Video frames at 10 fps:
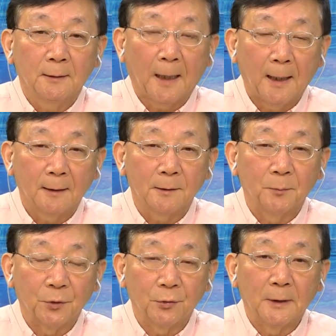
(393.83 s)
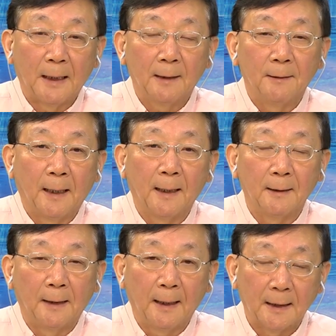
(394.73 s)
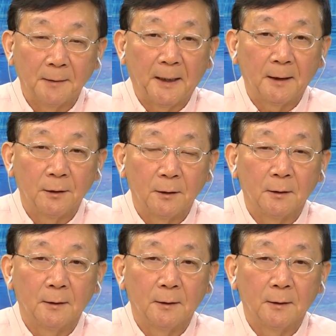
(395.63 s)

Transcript: 他就比如说男男孩男孩子吧，呃，